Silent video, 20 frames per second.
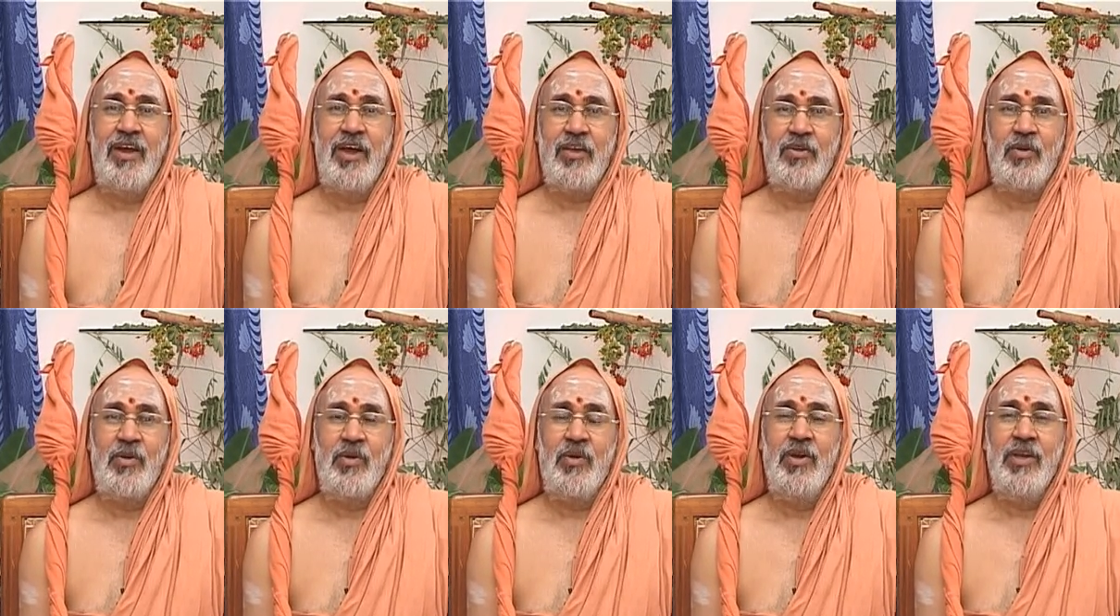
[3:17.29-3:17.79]

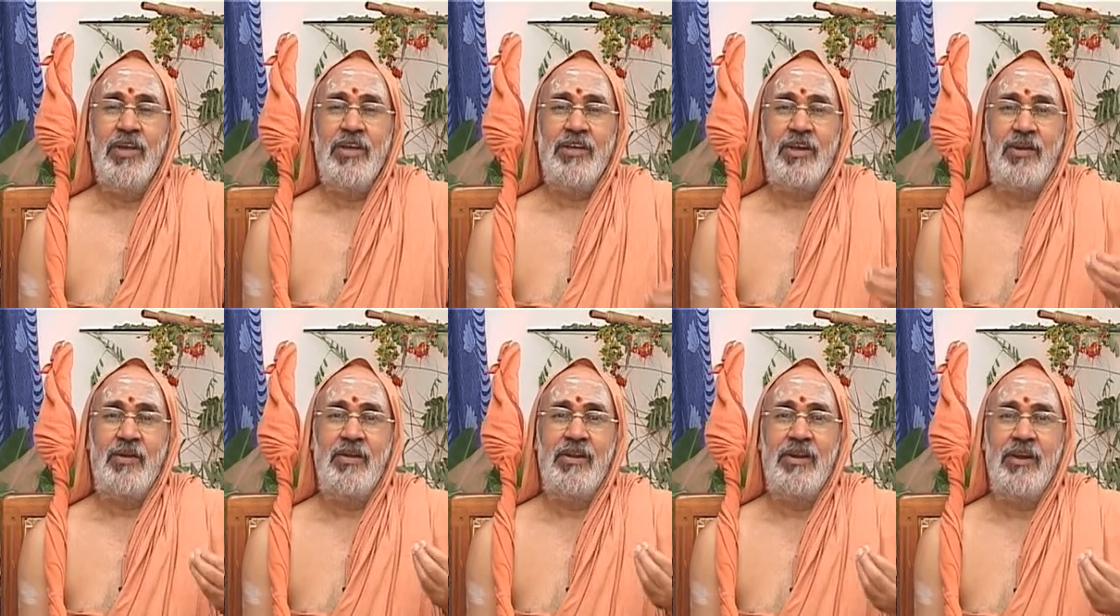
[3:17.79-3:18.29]
అయ్యో
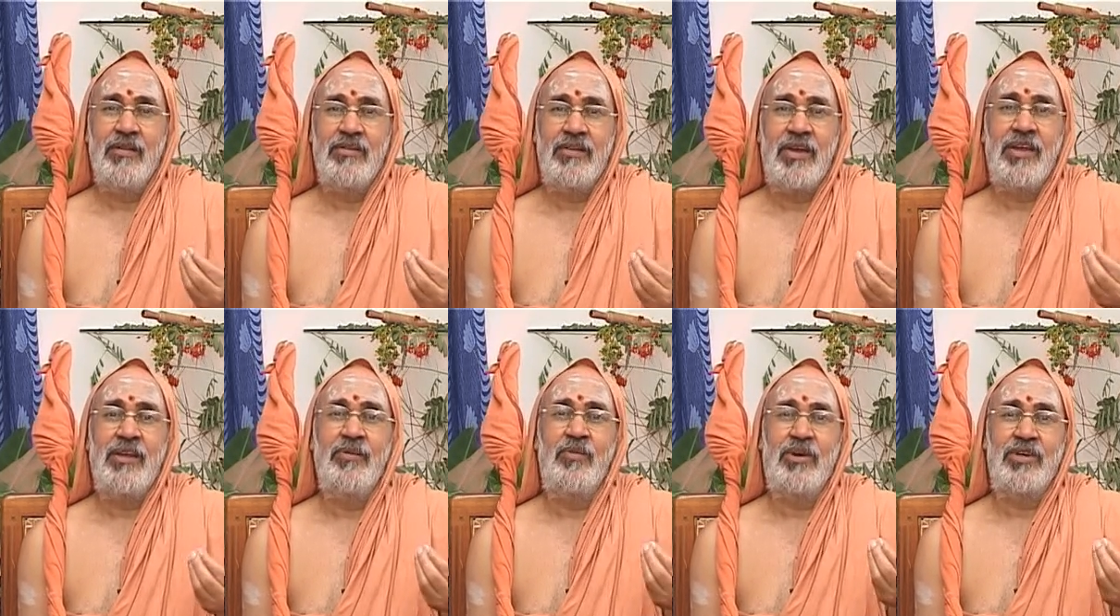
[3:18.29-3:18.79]
ఎడ్లు నీళ్లు
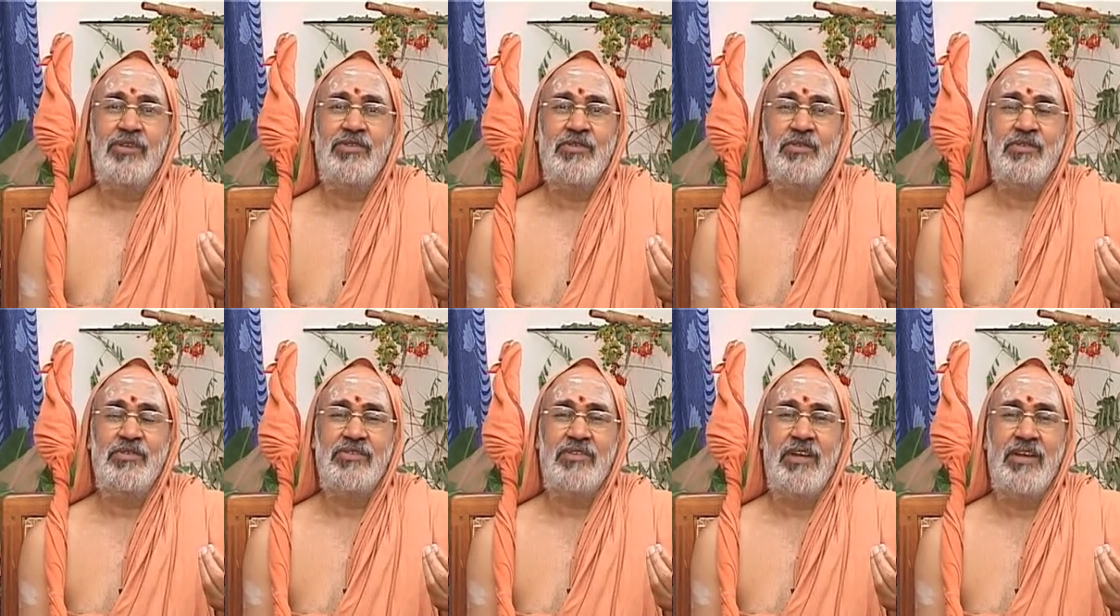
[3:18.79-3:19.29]
తాగి ముఖం
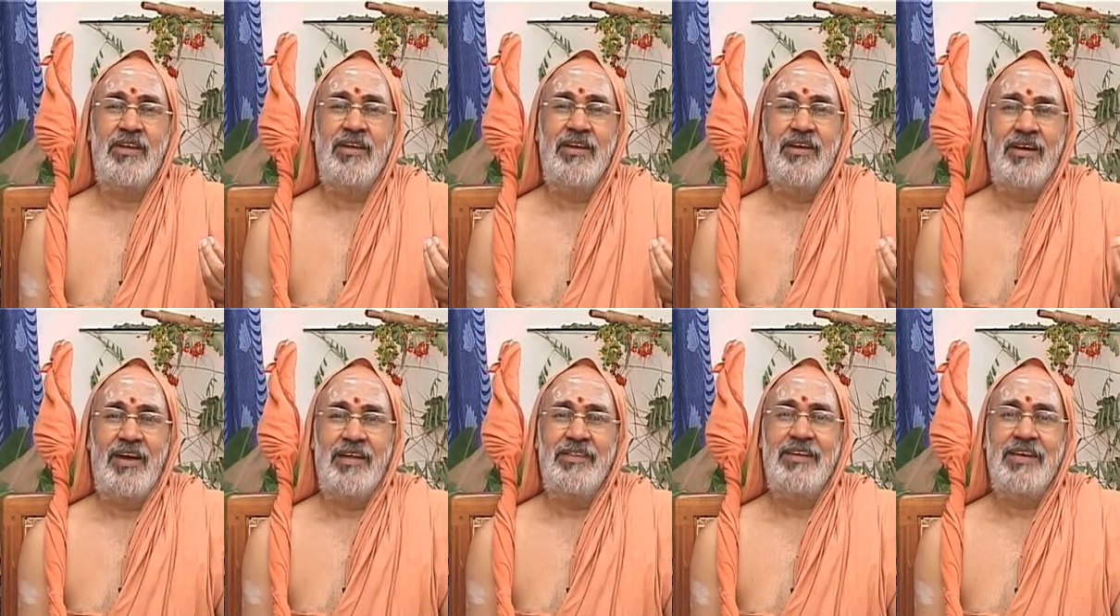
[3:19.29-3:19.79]
చూస్తాయి
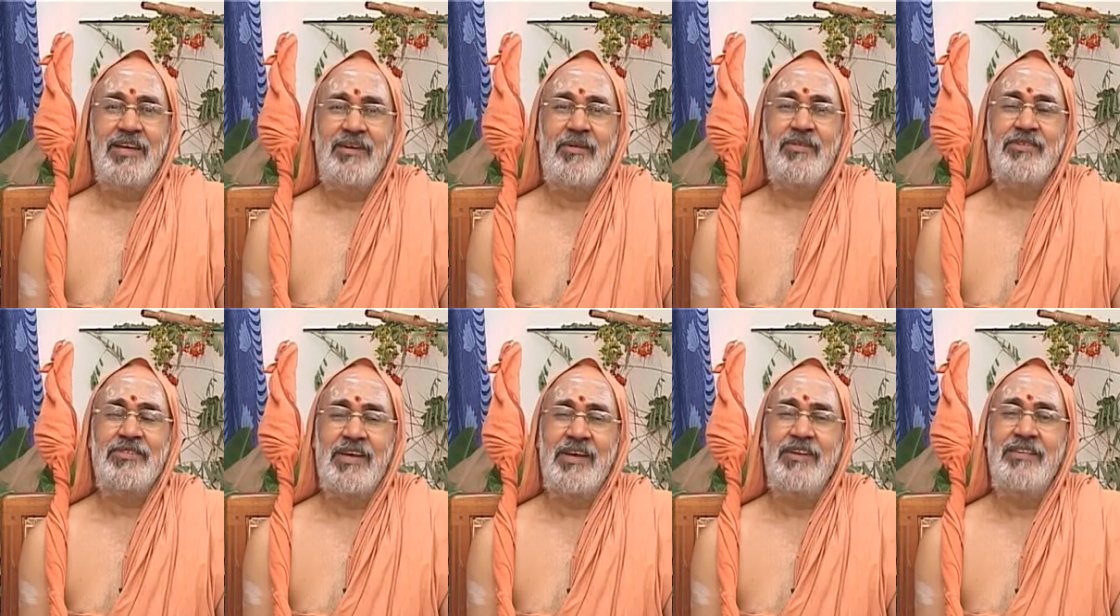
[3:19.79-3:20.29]
అందుకే
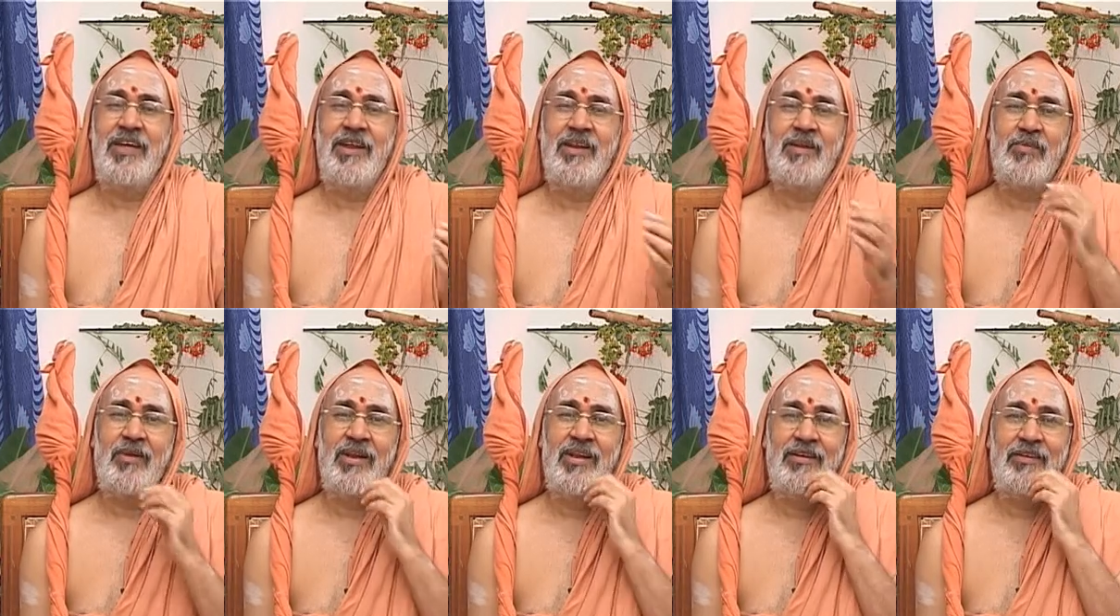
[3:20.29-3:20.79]

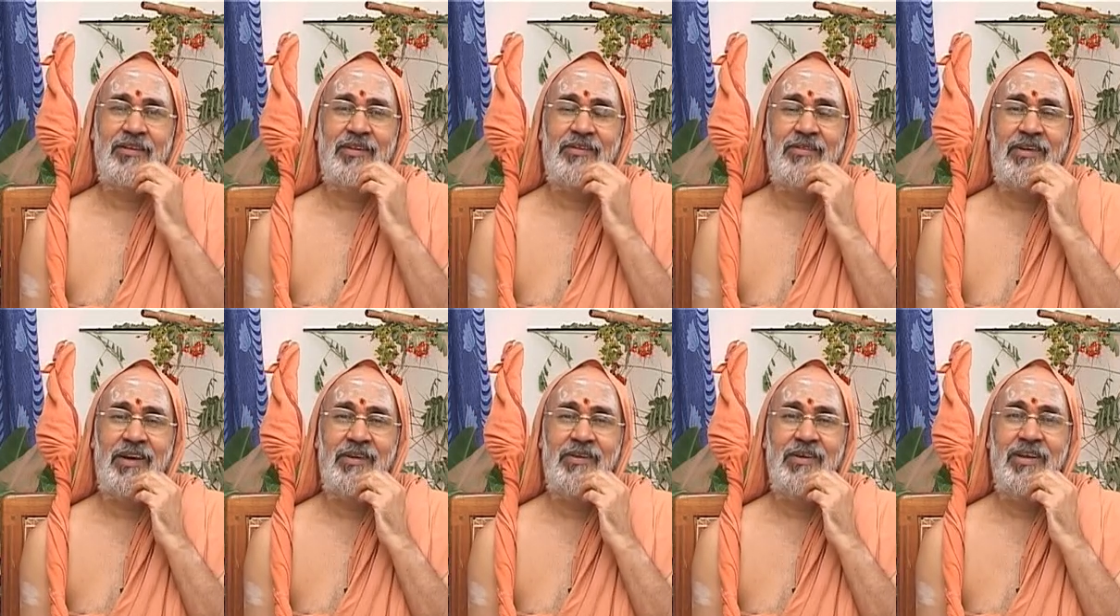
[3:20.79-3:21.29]
వ్యవసాయదారులు పల్లెటూరు
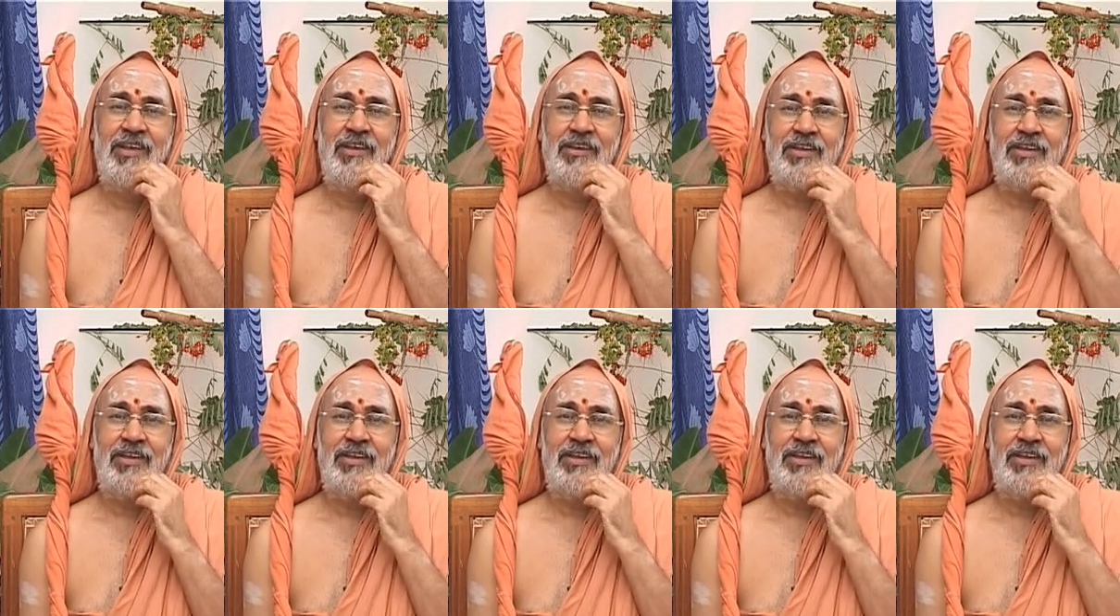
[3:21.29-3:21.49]
వాళ్ళు